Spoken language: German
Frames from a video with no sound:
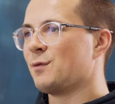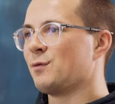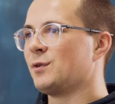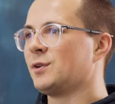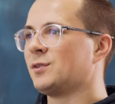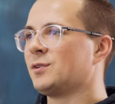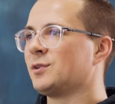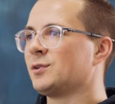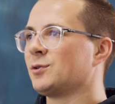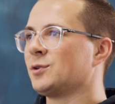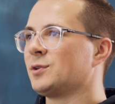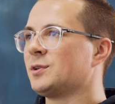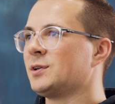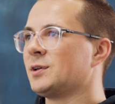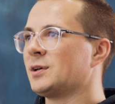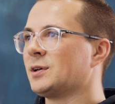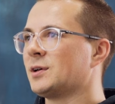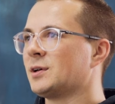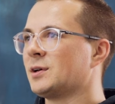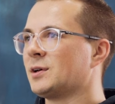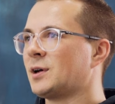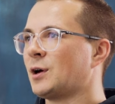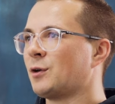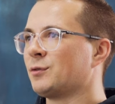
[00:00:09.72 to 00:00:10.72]
Wir sind durch die,
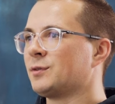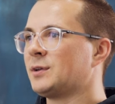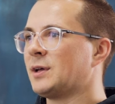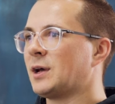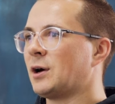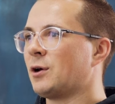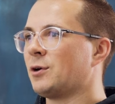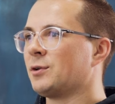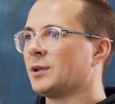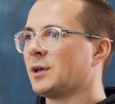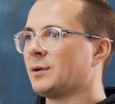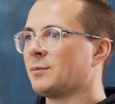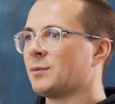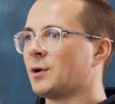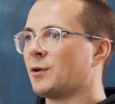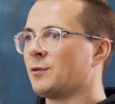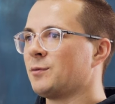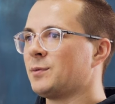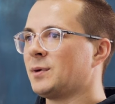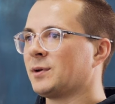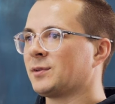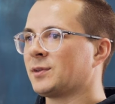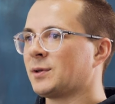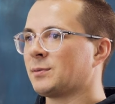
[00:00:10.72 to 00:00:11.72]
äh, auf die AM
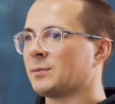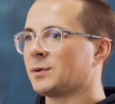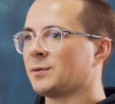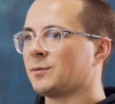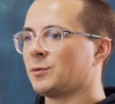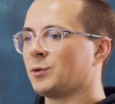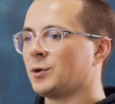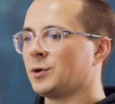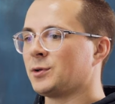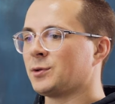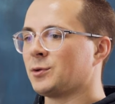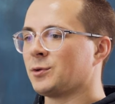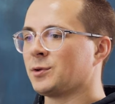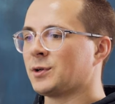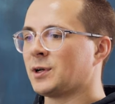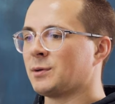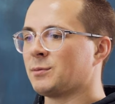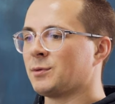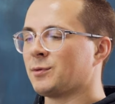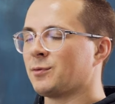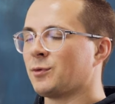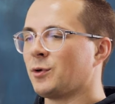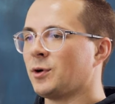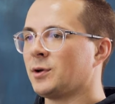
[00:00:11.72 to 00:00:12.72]
aufmerksam geworden durch
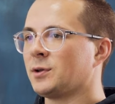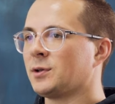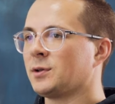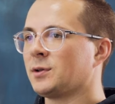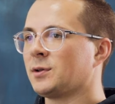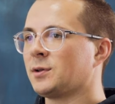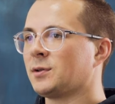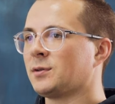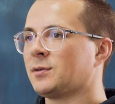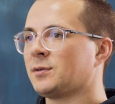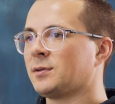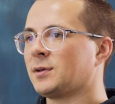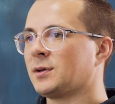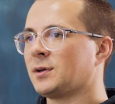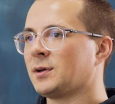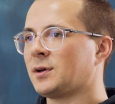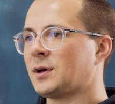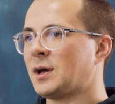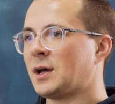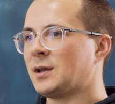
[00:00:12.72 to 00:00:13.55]
ein befreundetes äh,